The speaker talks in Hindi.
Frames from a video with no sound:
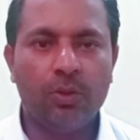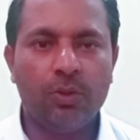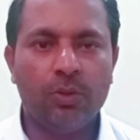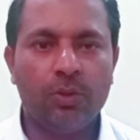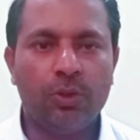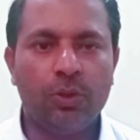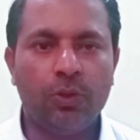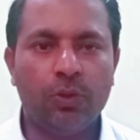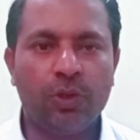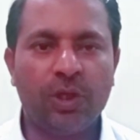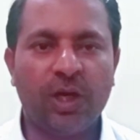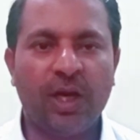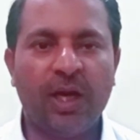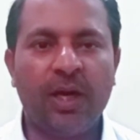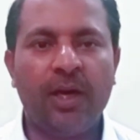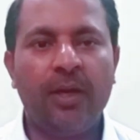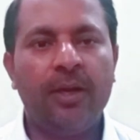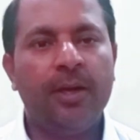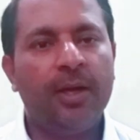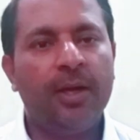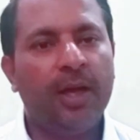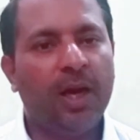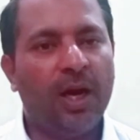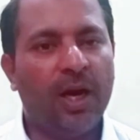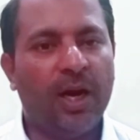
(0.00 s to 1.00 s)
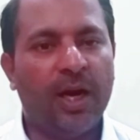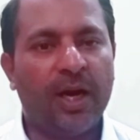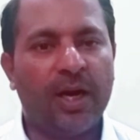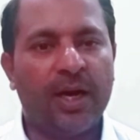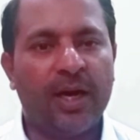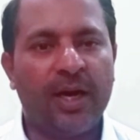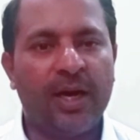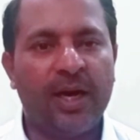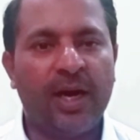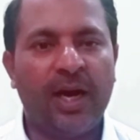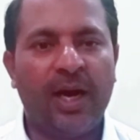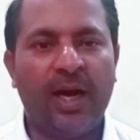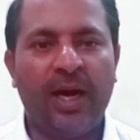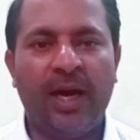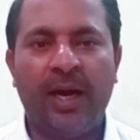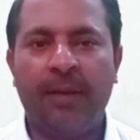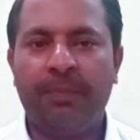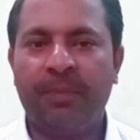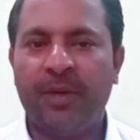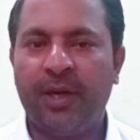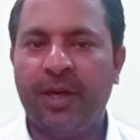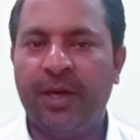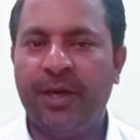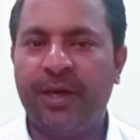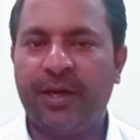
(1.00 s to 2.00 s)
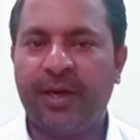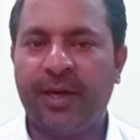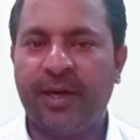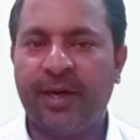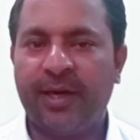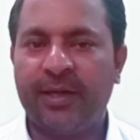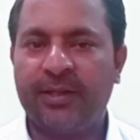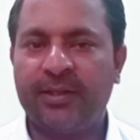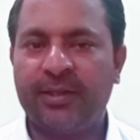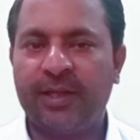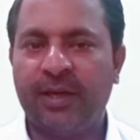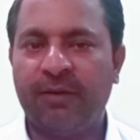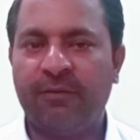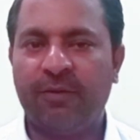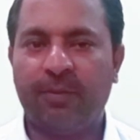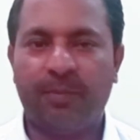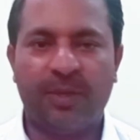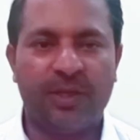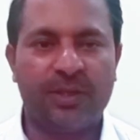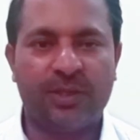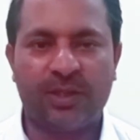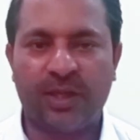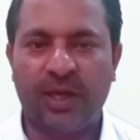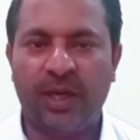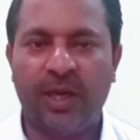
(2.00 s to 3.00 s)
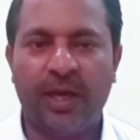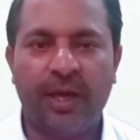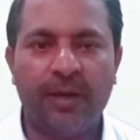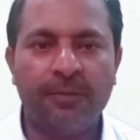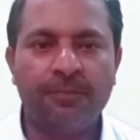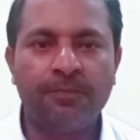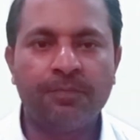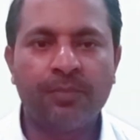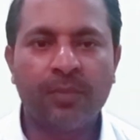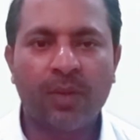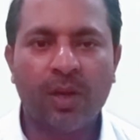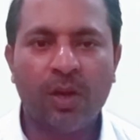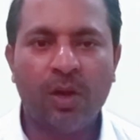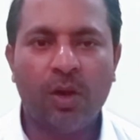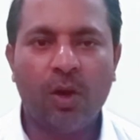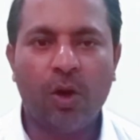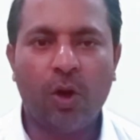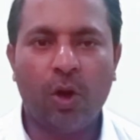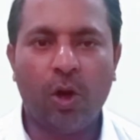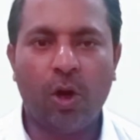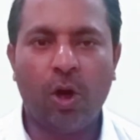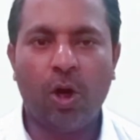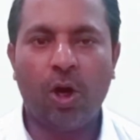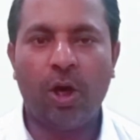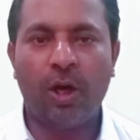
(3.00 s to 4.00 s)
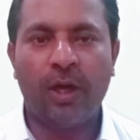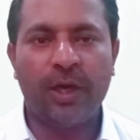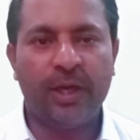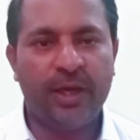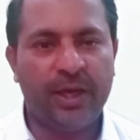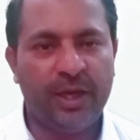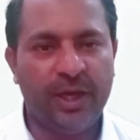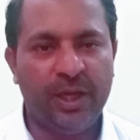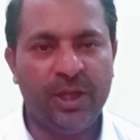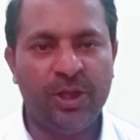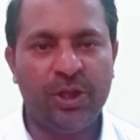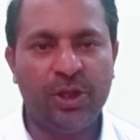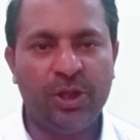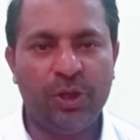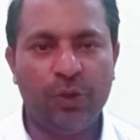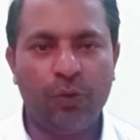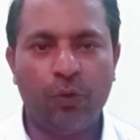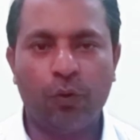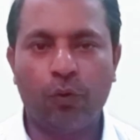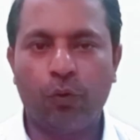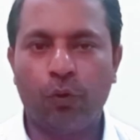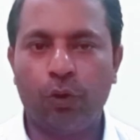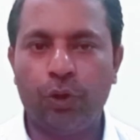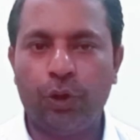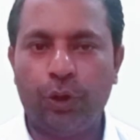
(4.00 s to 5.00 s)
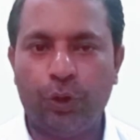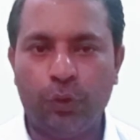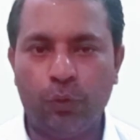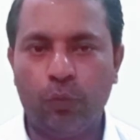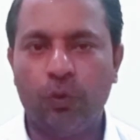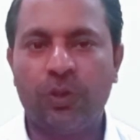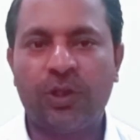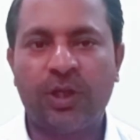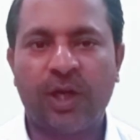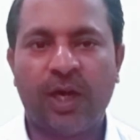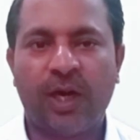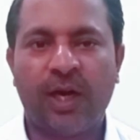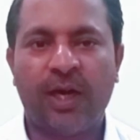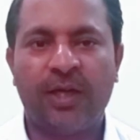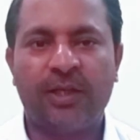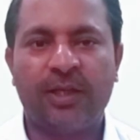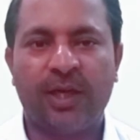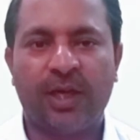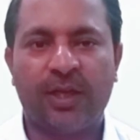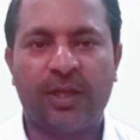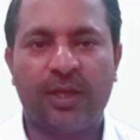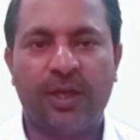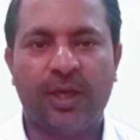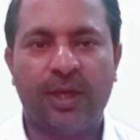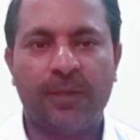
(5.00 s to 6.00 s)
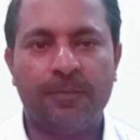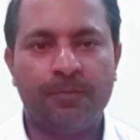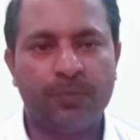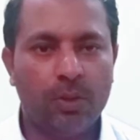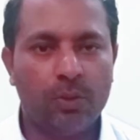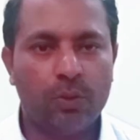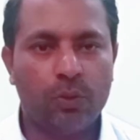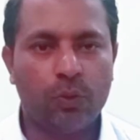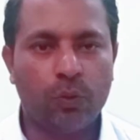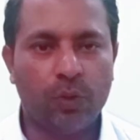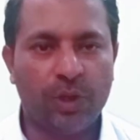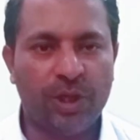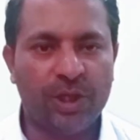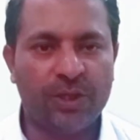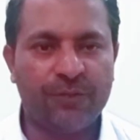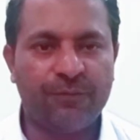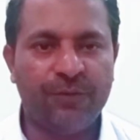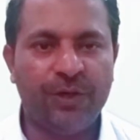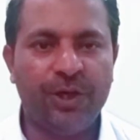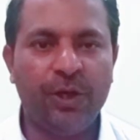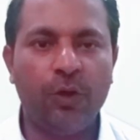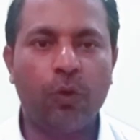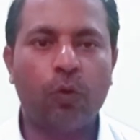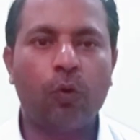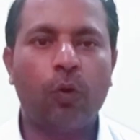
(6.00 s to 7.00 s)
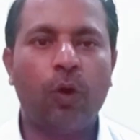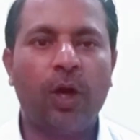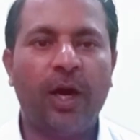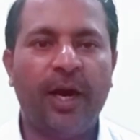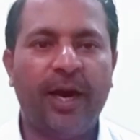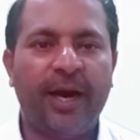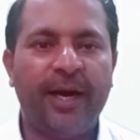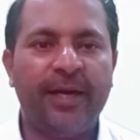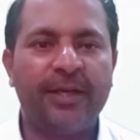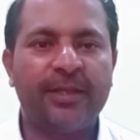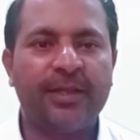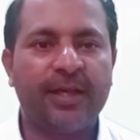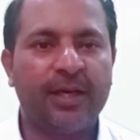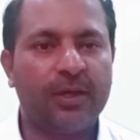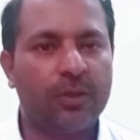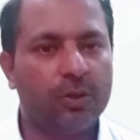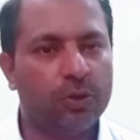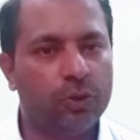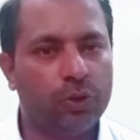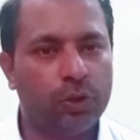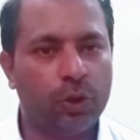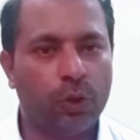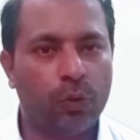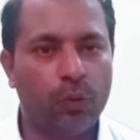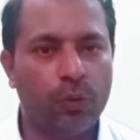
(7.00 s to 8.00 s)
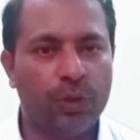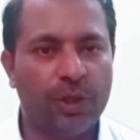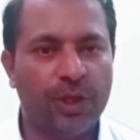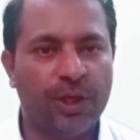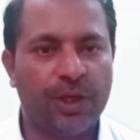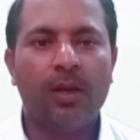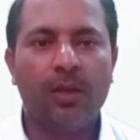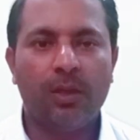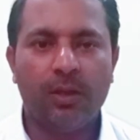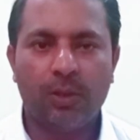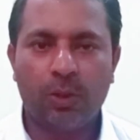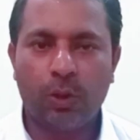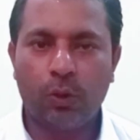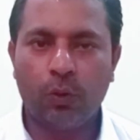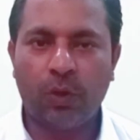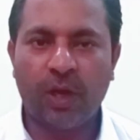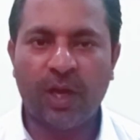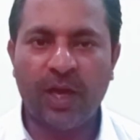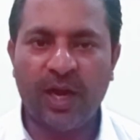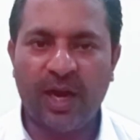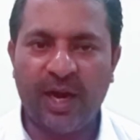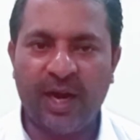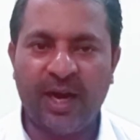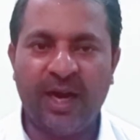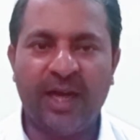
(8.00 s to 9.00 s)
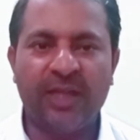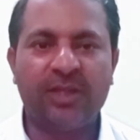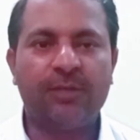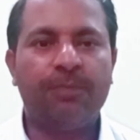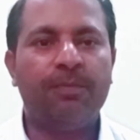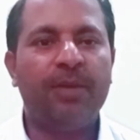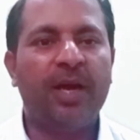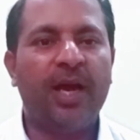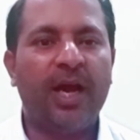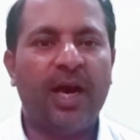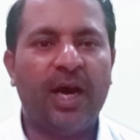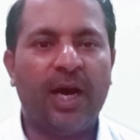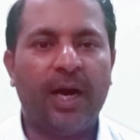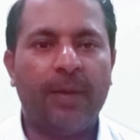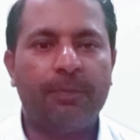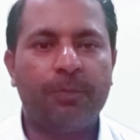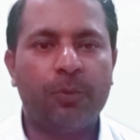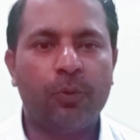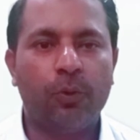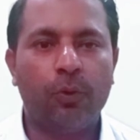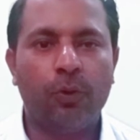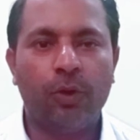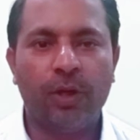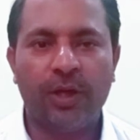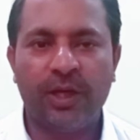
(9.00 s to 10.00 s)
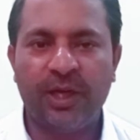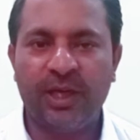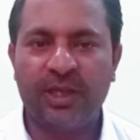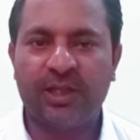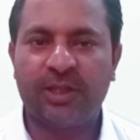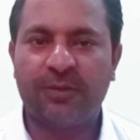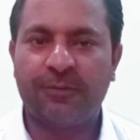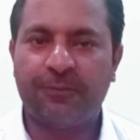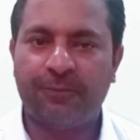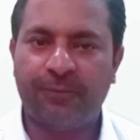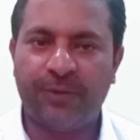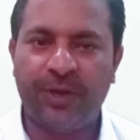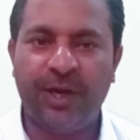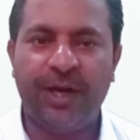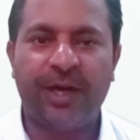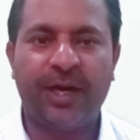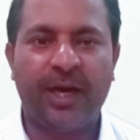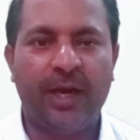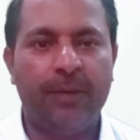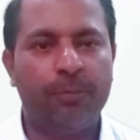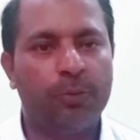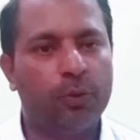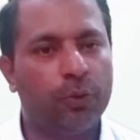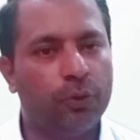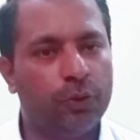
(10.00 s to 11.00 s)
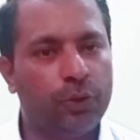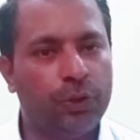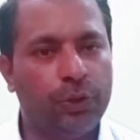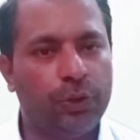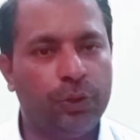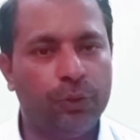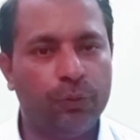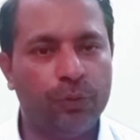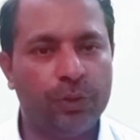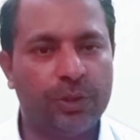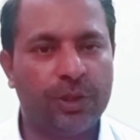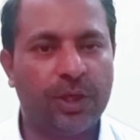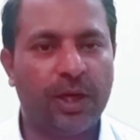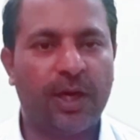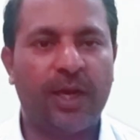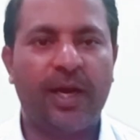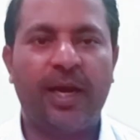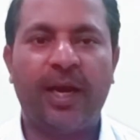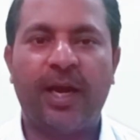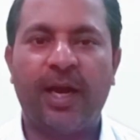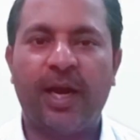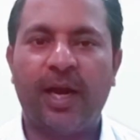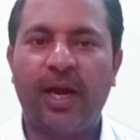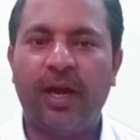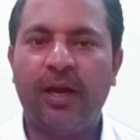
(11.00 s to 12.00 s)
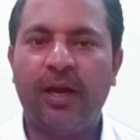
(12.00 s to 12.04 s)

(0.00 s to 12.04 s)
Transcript: यूज़र अगर आप इंटरनेट से वस्ता हैं और इन दिनों को यूज़ करना चाहते हैं तो इस वीडियो को एंड तक ज़रूर देखिए क्योंकि आज मैं आपको इस फ्री टाइम को यूज़ करने का